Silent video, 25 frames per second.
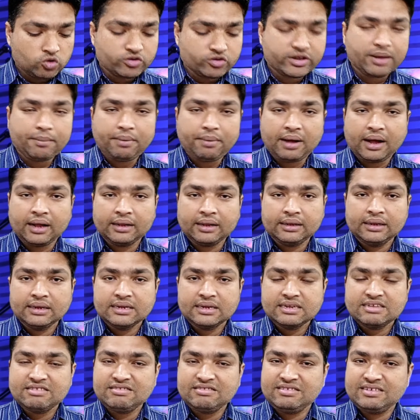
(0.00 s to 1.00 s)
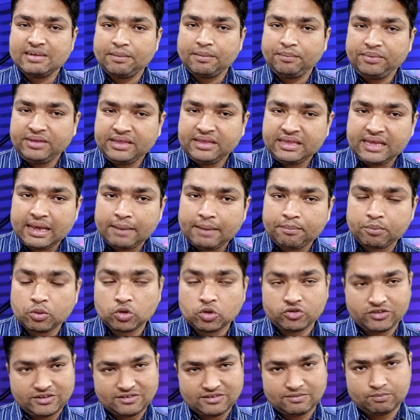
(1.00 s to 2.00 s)
उसके बाद जब ये
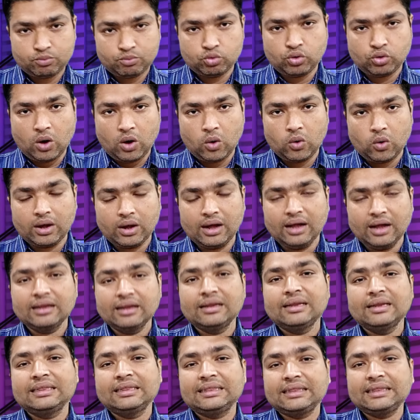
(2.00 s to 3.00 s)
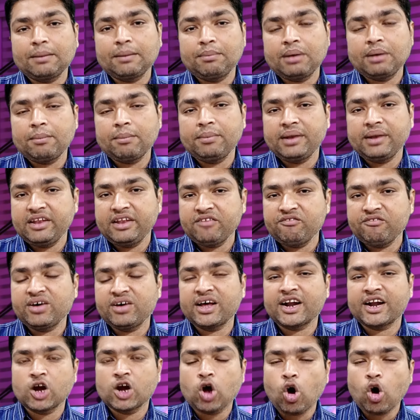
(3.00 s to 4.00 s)
प्रोसेस पूरा होगा तब हम
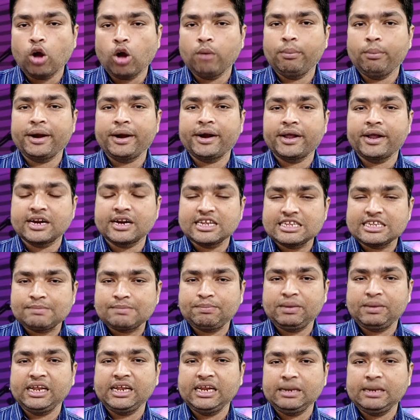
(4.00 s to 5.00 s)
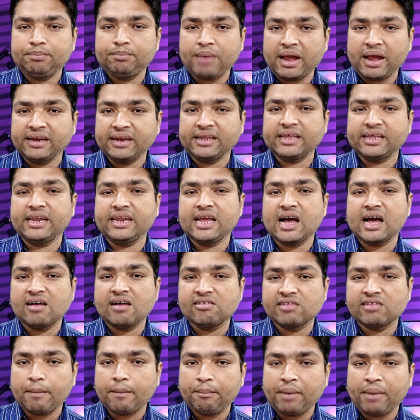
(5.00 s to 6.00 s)
लिवर गॉल ब्लेडर स्प्लीन
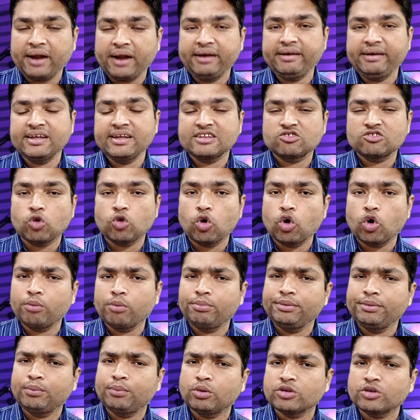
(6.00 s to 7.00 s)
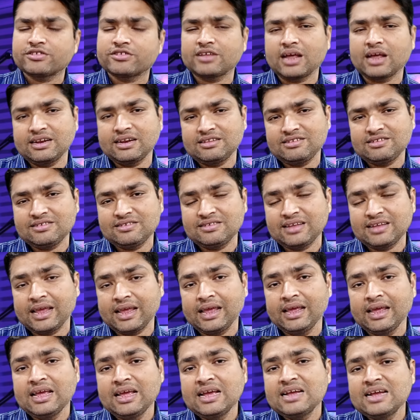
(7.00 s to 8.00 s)
पेनक्रियाज अपेंडिक्स और भी बहुत सारी
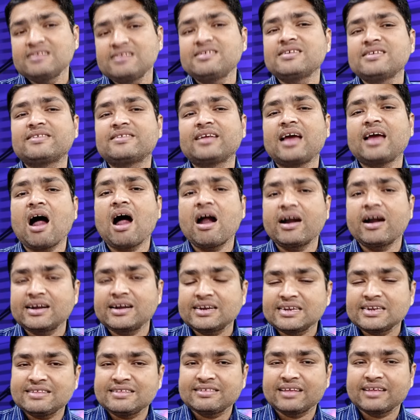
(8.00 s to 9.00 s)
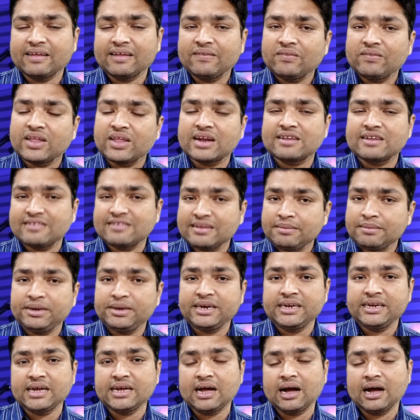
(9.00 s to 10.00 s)
चीज़ें जैसे आर्टरीज़ के अंदर
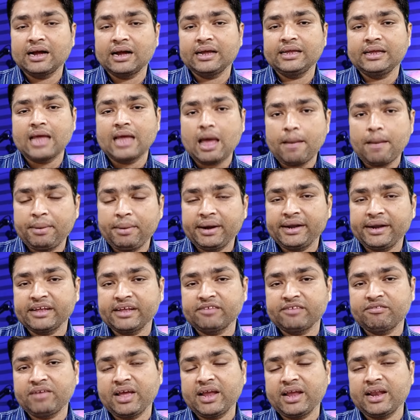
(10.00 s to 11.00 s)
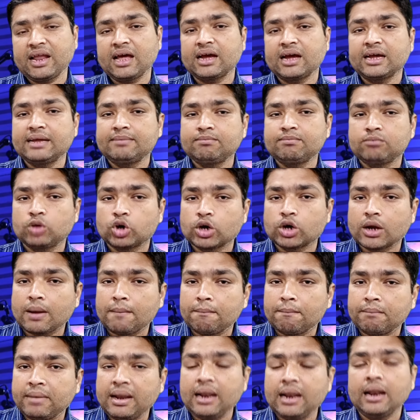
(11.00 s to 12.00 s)
सी आ गई हैपेटिक वैन आ गई
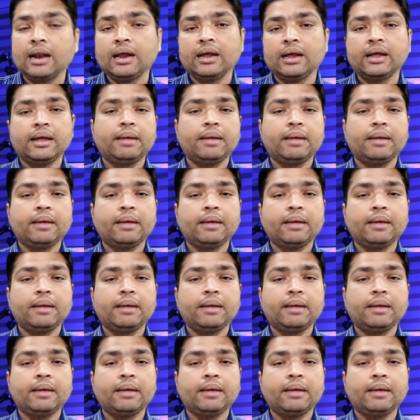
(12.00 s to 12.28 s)
मुकम्मल